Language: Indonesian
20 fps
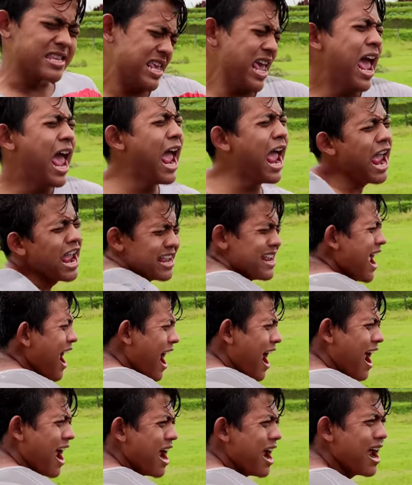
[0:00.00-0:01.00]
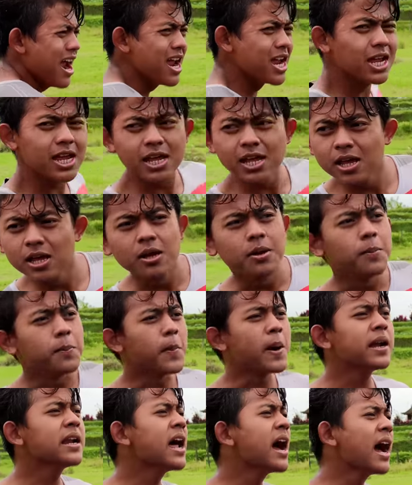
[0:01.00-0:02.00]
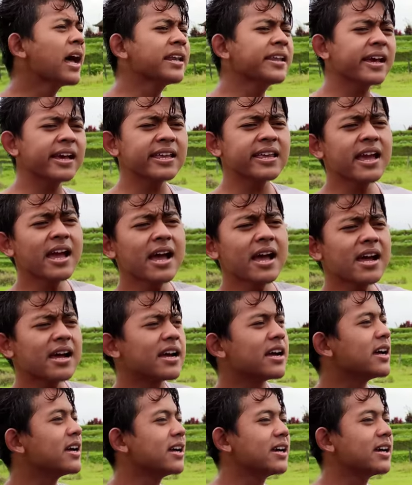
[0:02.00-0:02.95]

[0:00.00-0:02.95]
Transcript: Yeay, yeay. Mana hadiahnya?